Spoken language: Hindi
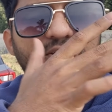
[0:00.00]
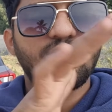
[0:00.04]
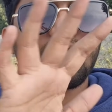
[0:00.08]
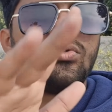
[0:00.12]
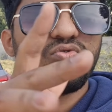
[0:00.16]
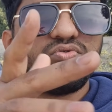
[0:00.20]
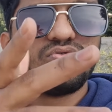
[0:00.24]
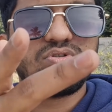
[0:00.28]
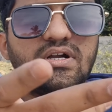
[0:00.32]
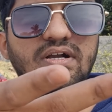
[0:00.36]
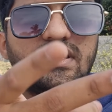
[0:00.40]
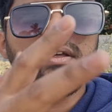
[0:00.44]

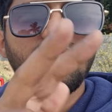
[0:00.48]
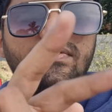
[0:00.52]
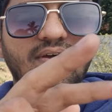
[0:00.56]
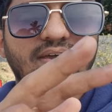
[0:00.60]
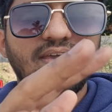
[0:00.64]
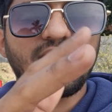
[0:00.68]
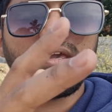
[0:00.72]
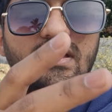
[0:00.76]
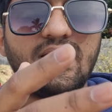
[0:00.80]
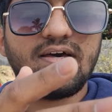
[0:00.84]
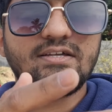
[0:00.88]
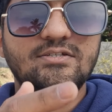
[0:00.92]
टू थर्टी
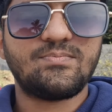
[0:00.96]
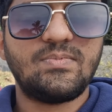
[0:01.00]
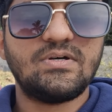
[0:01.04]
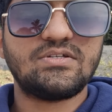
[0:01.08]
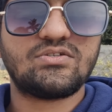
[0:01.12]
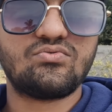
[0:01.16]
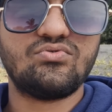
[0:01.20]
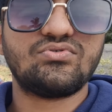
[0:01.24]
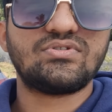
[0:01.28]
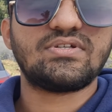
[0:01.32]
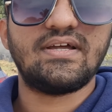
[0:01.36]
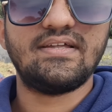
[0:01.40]
फाइव के आसपास
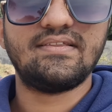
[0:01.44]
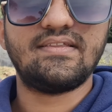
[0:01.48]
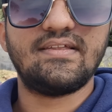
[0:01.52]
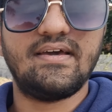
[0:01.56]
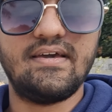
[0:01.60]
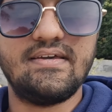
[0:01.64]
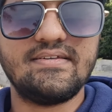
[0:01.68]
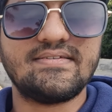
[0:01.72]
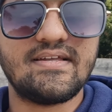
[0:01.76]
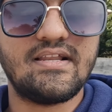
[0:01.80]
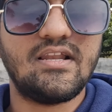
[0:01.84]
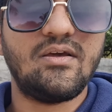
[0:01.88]
कुछ रहता
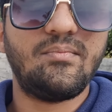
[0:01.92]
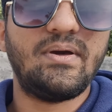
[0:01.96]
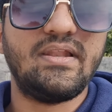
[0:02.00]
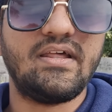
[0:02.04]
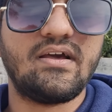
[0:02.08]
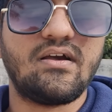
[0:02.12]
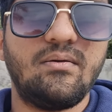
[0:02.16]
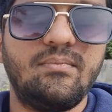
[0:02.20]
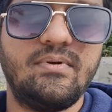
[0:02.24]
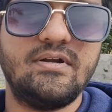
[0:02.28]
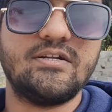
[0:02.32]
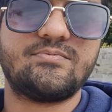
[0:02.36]
है इसीलिए मैंने
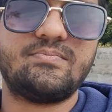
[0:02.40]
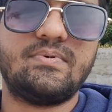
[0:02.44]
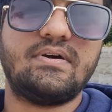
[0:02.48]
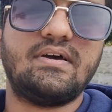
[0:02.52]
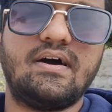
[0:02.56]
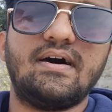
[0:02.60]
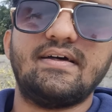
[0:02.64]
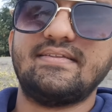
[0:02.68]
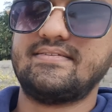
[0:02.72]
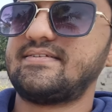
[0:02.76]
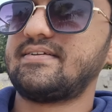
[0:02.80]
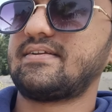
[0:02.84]
कमेंट्स में
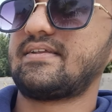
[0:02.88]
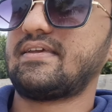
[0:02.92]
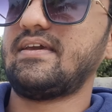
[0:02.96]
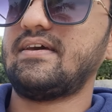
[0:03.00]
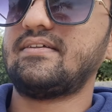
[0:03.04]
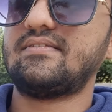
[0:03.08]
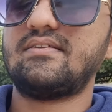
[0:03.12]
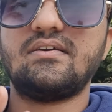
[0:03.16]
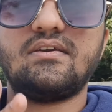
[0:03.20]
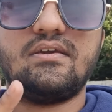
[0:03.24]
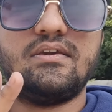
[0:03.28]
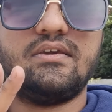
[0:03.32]
आंसर किया
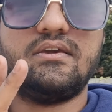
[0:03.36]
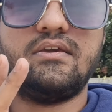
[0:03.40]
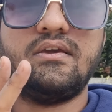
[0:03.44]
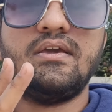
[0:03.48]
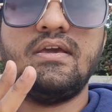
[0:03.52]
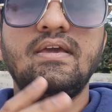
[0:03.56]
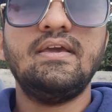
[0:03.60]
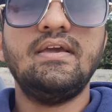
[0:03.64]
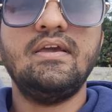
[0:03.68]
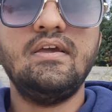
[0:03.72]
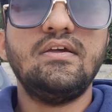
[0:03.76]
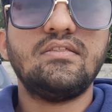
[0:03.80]
था कि
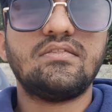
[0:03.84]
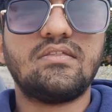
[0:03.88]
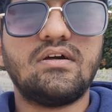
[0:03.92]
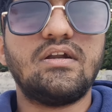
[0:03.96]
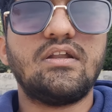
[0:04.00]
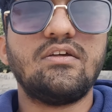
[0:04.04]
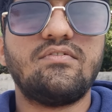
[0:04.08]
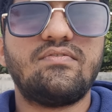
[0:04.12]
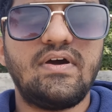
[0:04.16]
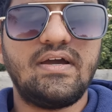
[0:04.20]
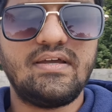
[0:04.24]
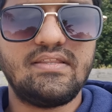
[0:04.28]

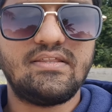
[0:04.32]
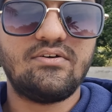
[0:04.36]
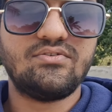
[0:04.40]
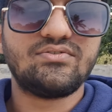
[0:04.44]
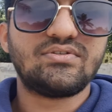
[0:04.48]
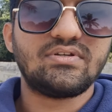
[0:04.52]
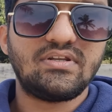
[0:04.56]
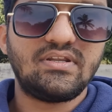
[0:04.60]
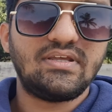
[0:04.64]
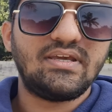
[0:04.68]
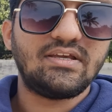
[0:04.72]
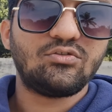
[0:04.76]
थर्टी फाइव
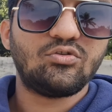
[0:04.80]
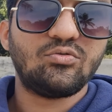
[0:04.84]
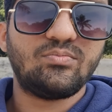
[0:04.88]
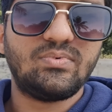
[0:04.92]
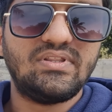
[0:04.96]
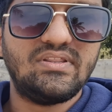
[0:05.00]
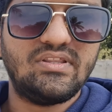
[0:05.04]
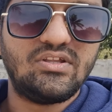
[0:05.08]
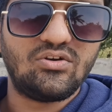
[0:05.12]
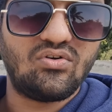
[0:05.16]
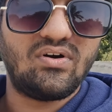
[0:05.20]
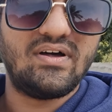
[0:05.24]
थाउजेंड एक दो
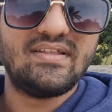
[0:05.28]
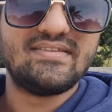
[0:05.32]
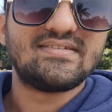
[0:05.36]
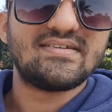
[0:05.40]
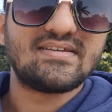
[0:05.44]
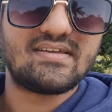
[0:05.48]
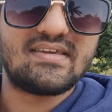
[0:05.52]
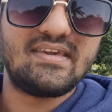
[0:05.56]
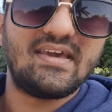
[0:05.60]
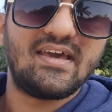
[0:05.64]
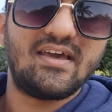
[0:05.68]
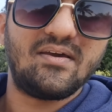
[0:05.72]
बंदे को
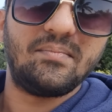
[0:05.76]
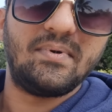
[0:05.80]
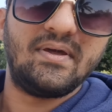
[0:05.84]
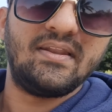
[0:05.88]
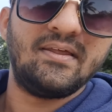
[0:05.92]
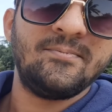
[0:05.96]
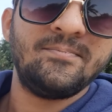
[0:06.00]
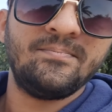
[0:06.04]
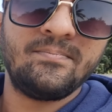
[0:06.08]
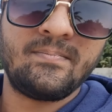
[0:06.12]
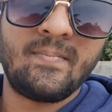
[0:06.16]
आंसर किया है मैंने